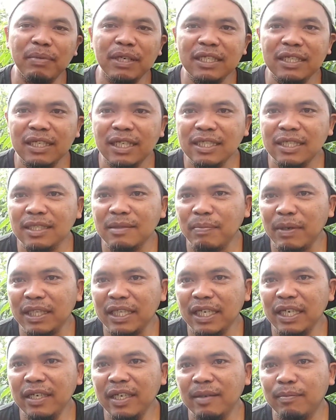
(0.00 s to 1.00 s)
berjenis
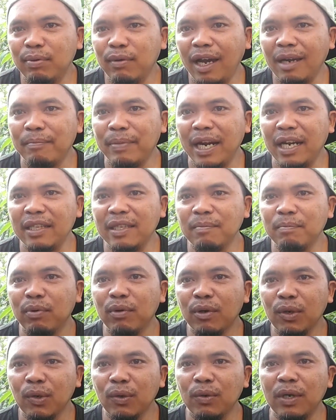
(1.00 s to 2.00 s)
seperti ini bukan berarti
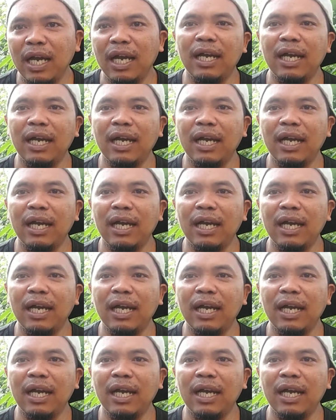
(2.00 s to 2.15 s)
buruk,